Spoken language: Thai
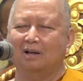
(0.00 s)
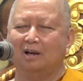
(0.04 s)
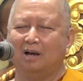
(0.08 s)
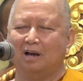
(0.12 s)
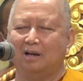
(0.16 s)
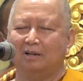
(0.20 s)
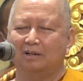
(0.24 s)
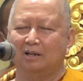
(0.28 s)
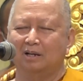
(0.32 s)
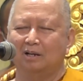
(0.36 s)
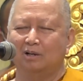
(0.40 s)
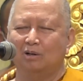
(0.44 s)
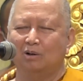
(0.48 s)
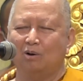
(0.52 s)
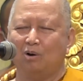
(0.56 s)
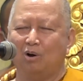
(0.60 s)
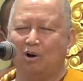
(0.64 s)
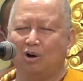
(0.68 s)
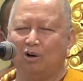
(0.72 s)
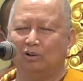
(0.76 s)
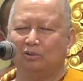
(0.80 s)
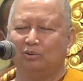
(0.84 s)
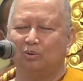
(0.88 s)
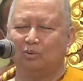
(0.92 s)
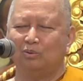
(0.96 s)
อันหนึ่งข
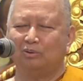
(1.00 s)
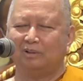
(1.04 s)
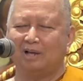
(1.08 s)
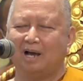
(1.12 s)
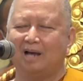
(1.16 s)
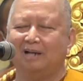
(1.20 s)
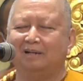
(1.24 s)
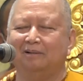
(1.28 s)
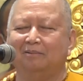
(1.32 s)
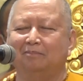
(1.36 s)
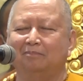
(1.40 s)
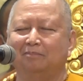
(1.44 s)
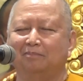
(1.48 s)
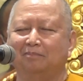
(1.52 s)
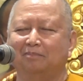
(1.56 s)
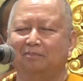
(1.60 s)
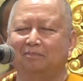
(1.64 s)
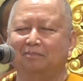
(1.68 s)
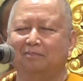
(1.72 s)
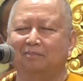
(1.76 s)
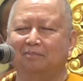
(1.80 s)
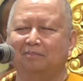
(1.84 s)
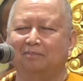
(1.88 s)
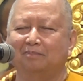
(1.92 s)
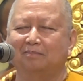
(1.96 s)
อทุกท่าน
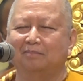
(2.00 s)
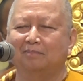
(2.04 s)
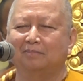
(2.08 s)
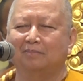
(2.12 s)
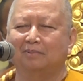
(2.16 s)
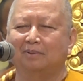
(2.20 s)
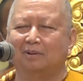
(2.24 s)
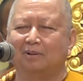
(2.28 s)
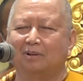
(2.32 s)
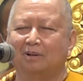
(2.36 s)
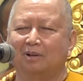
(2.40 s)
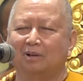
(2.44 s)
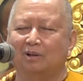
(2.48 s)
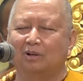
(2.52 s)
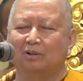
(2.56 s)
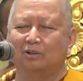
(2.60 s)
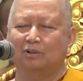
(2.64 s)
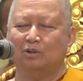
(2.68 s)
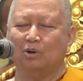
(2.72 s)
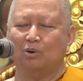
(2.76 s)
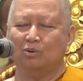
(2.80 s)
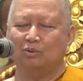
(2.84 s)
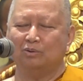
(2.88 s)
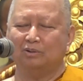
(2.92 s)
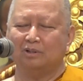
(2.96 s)

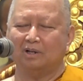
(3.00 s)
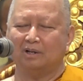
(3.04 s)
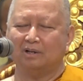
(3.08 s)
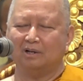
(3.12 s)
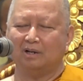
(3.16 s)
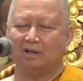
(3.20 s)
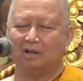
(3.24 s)
จงเจ